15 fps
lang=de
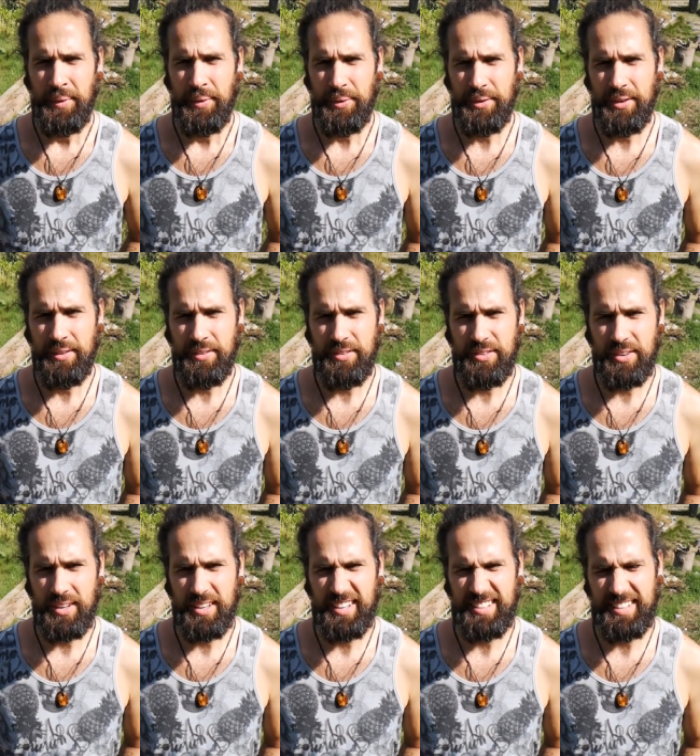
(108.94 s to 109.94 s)
und
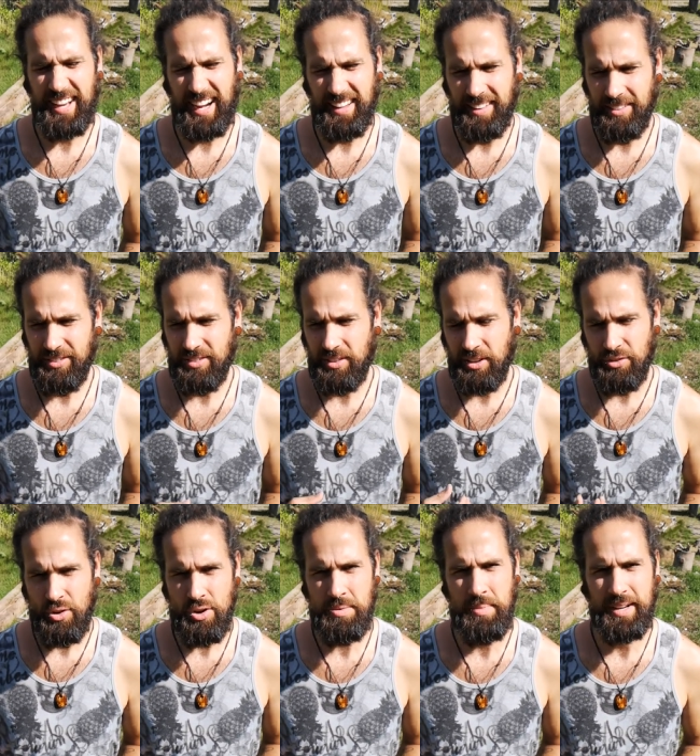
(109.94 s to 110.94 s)
ja, das, das
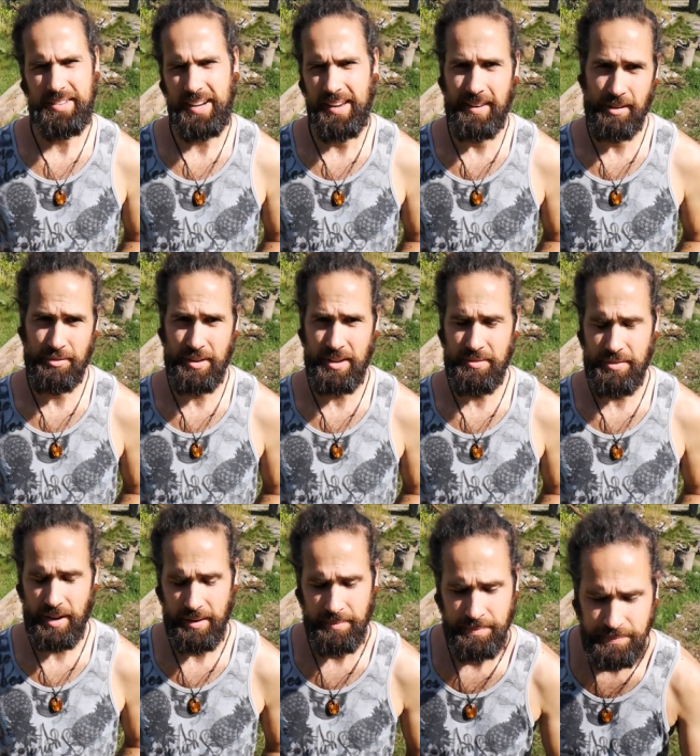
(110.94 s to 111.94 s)
sollte man teilen, auf jeden Fall.